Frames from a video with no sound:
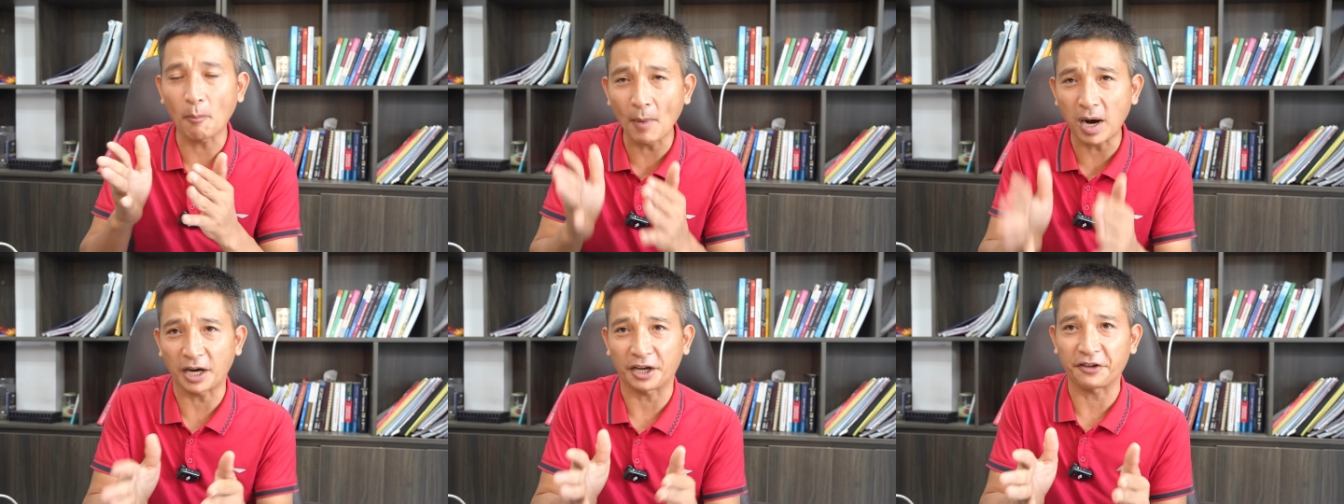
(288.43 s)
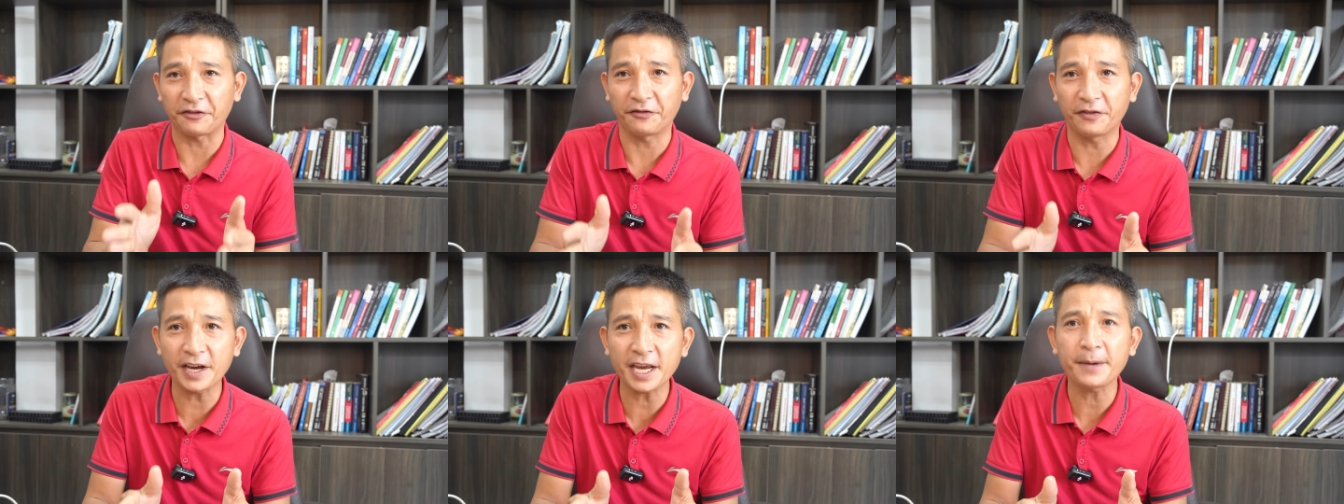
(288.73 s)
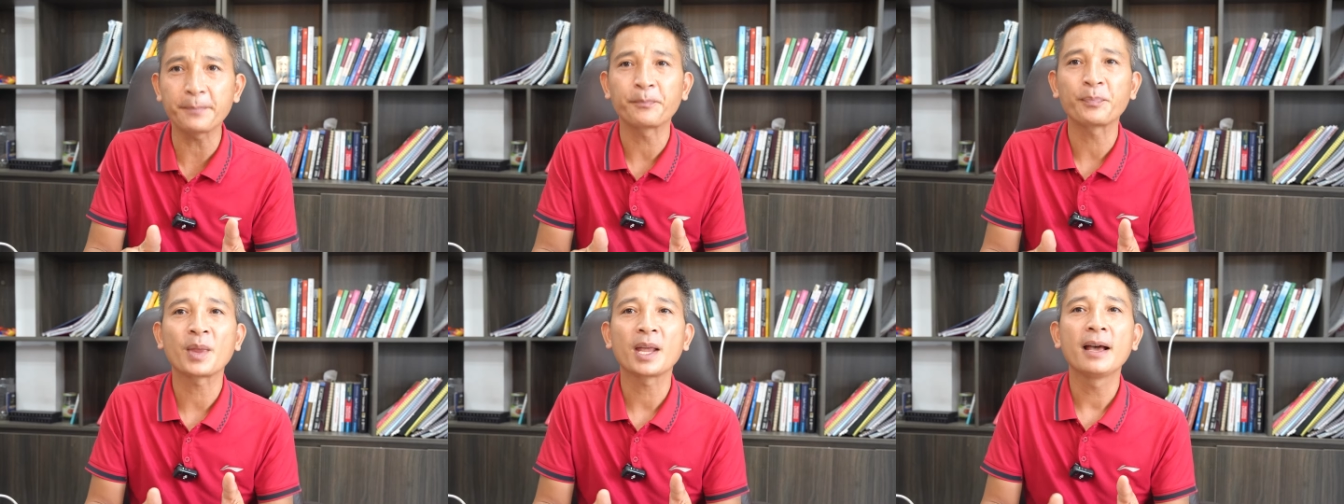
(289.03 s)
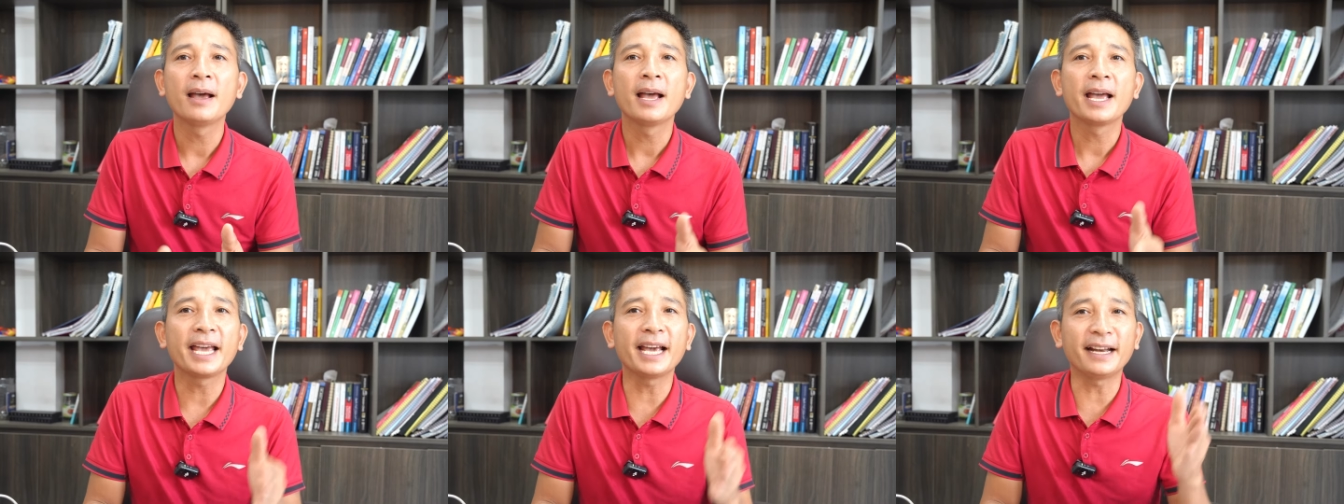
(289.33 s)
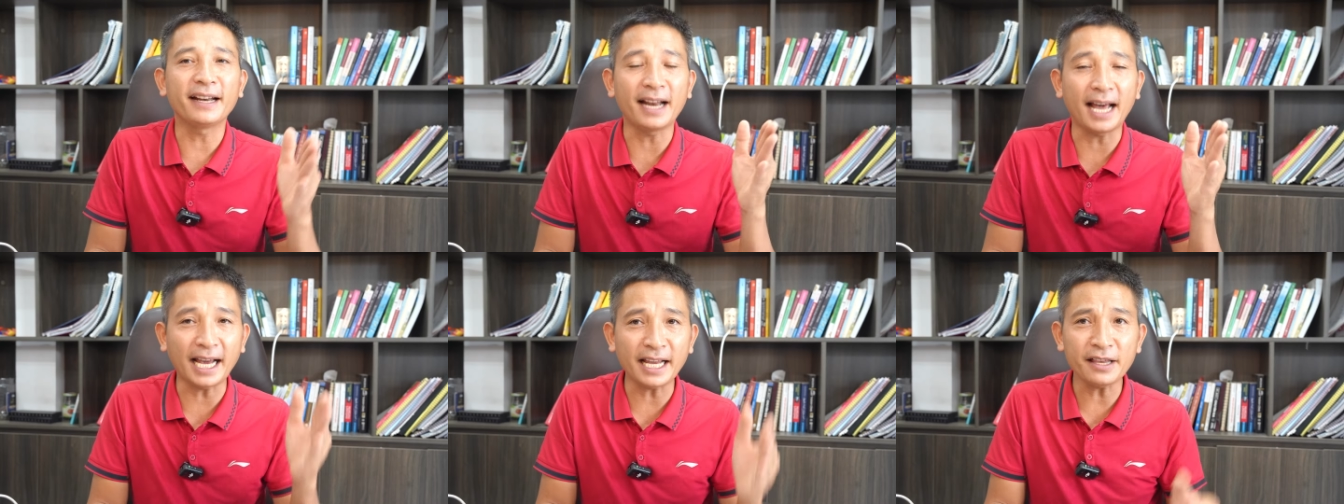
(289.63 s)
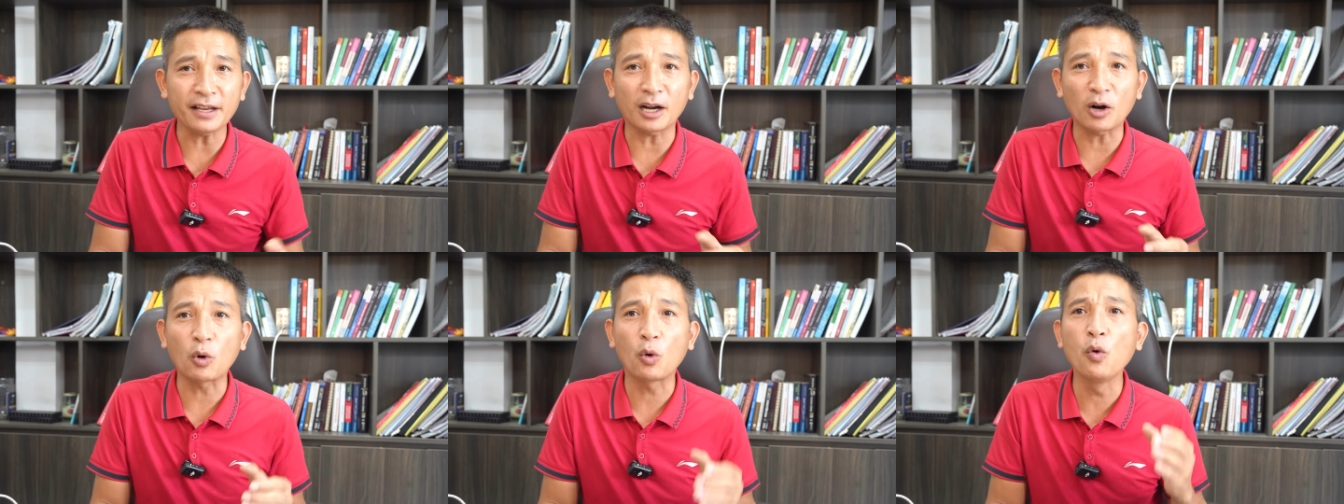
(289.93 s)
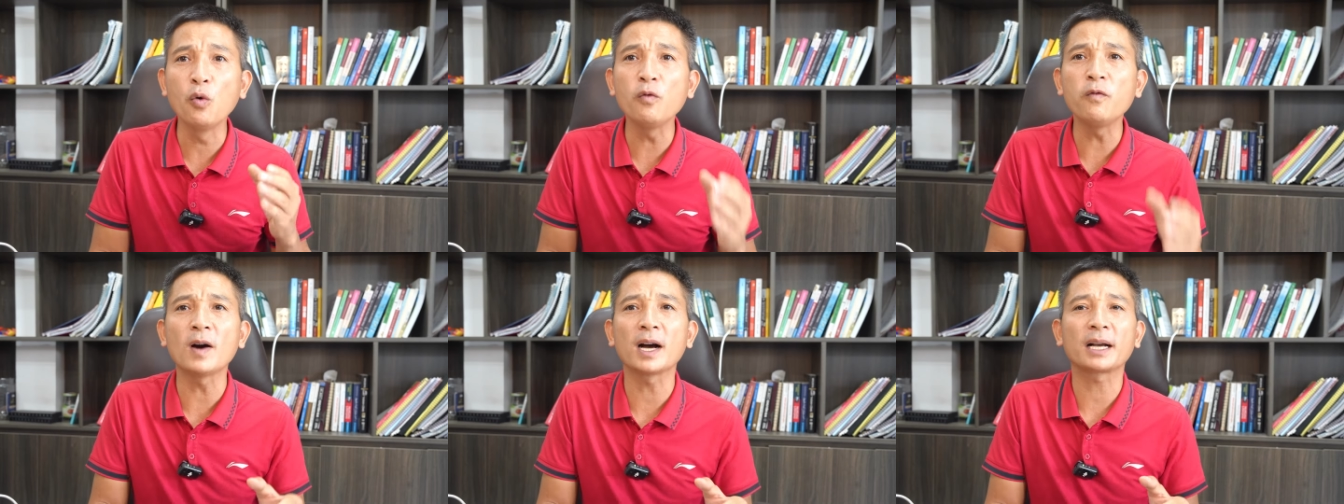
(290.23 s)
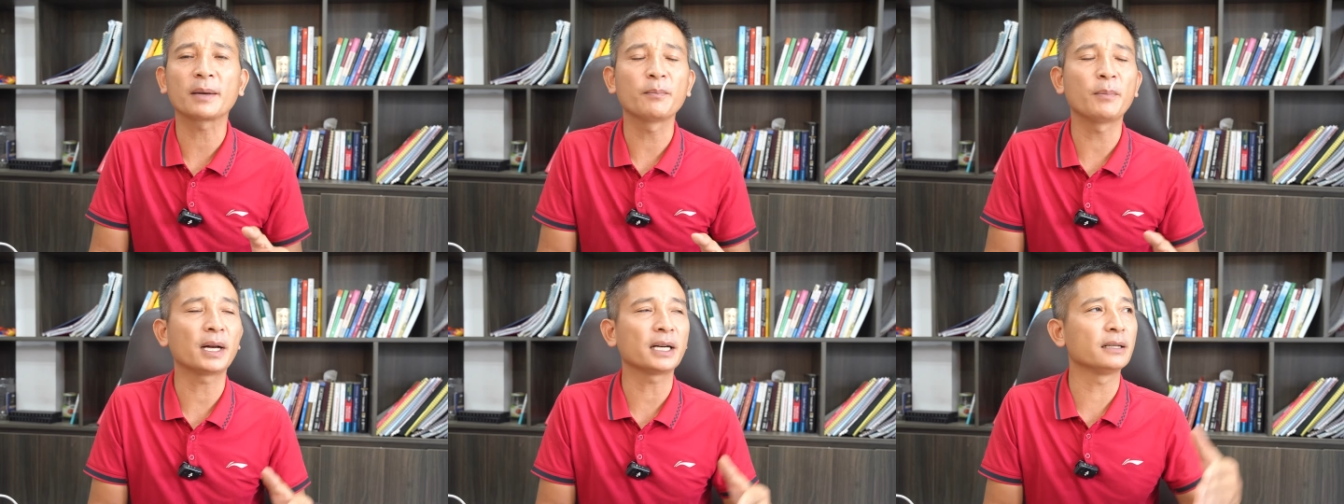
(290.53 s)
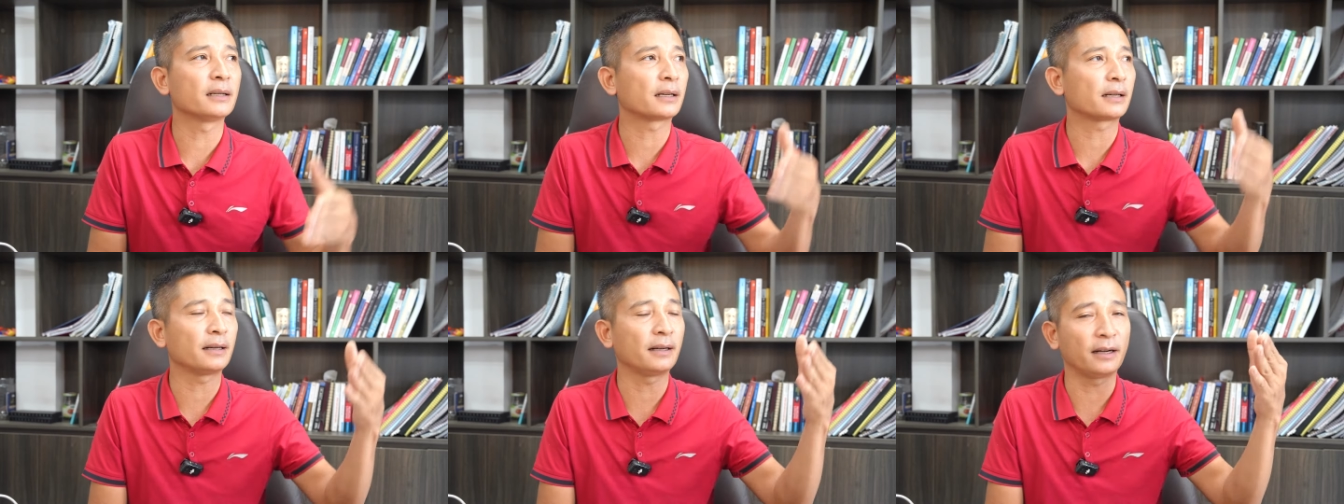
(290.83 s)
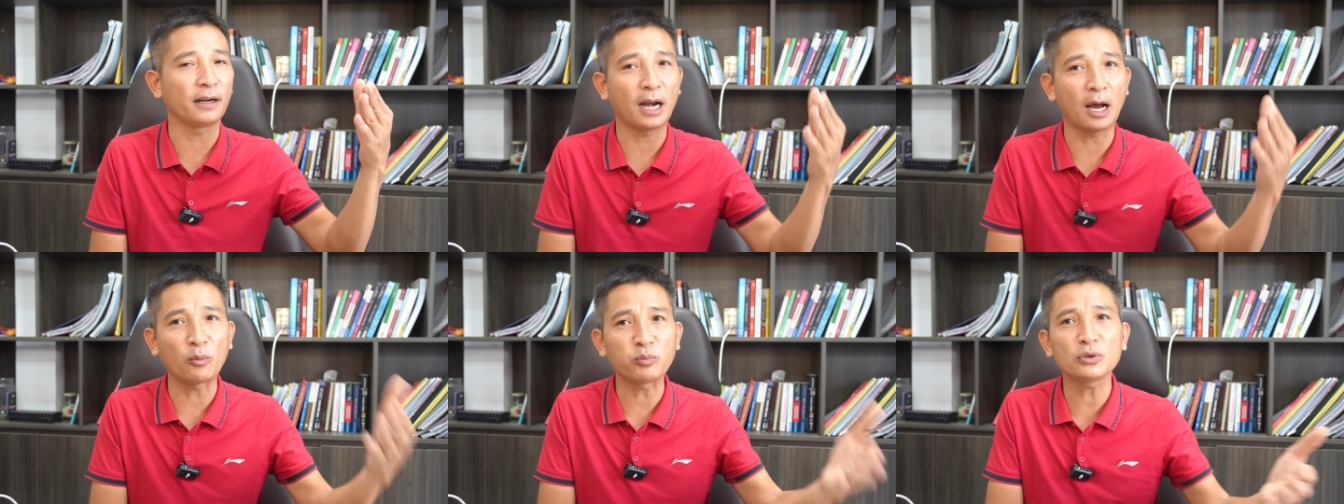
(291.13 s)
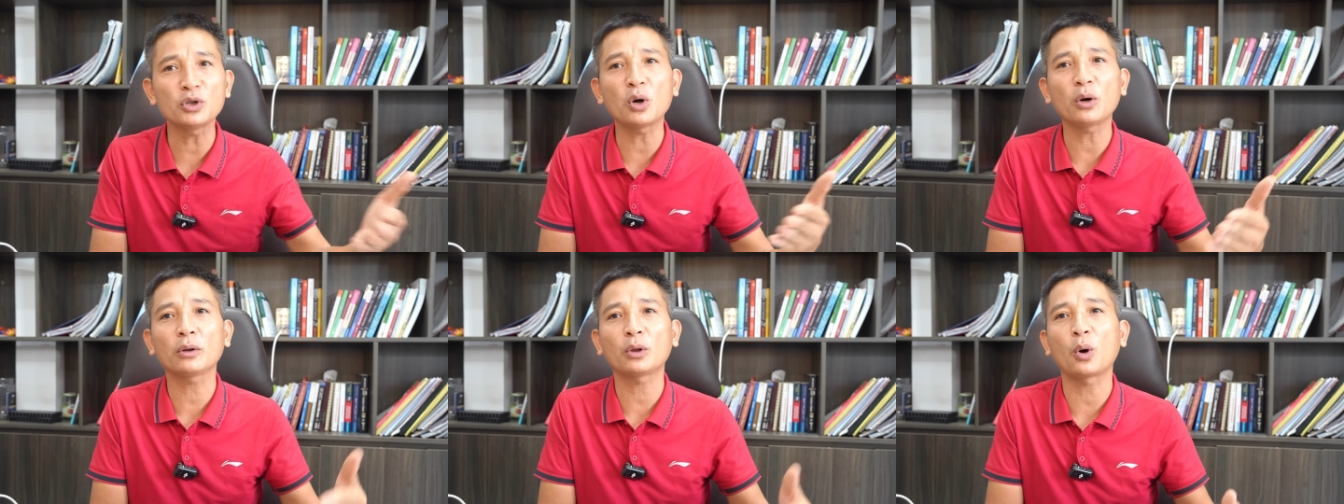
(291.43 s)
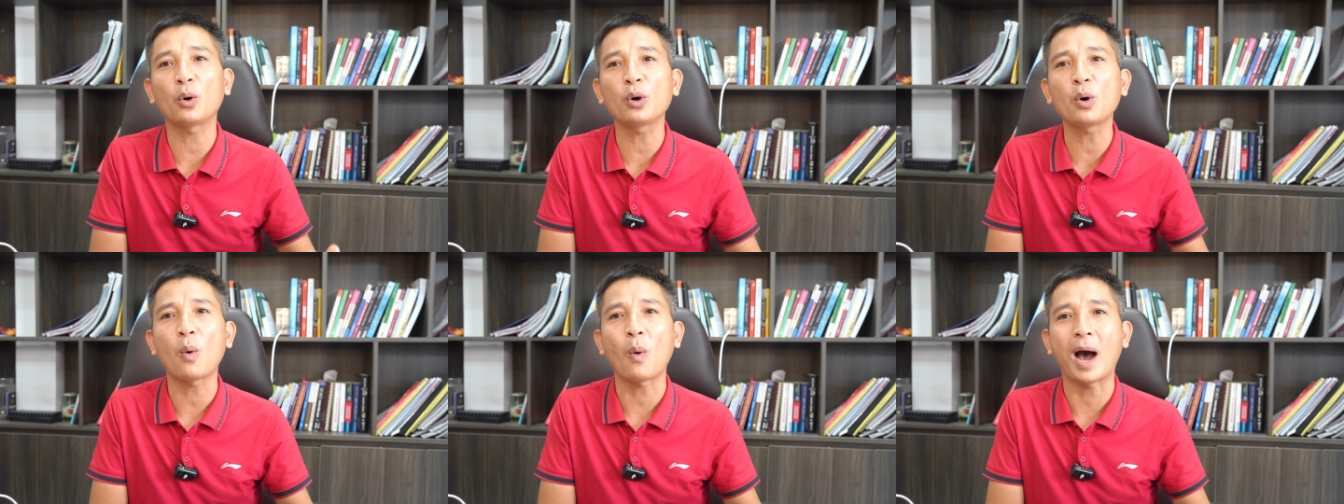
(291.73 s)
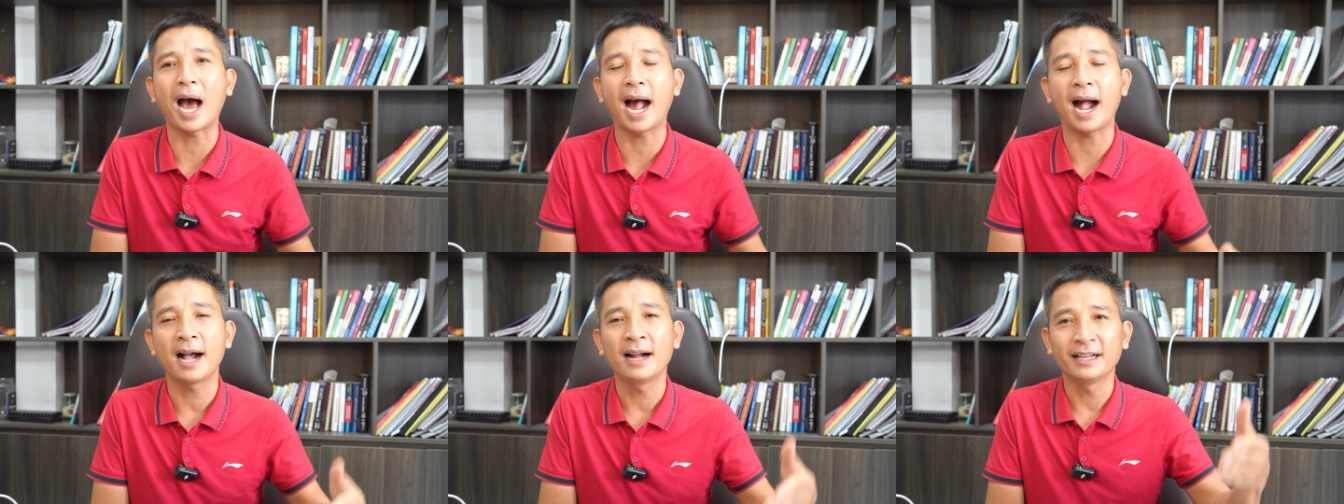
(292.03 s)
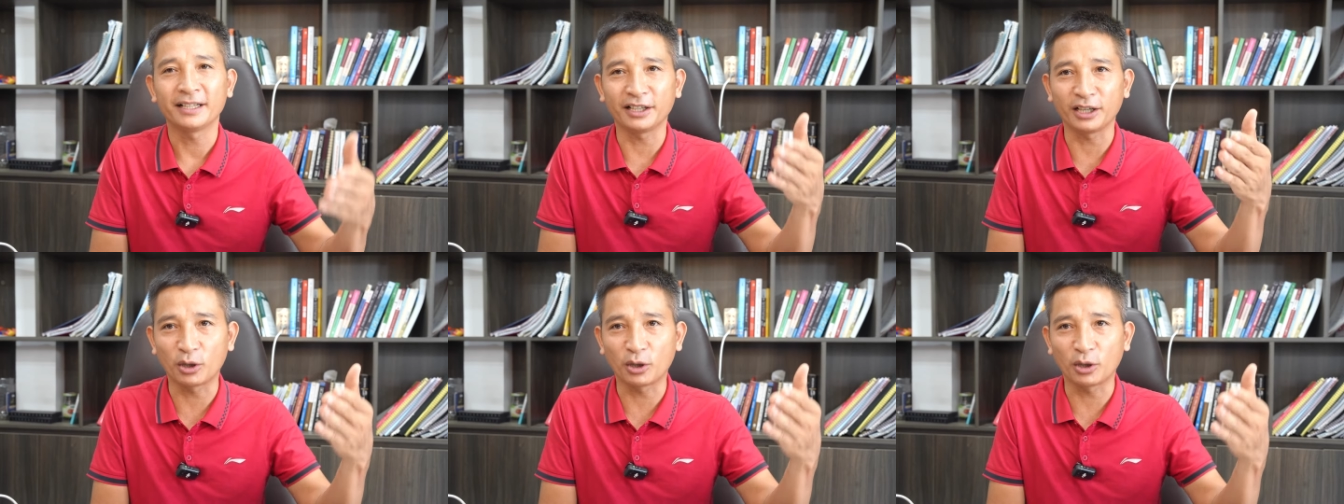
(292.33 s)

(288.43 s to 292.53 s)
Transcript: bởi vì hiện nay những khu vực mà được nông dân thôn hóa,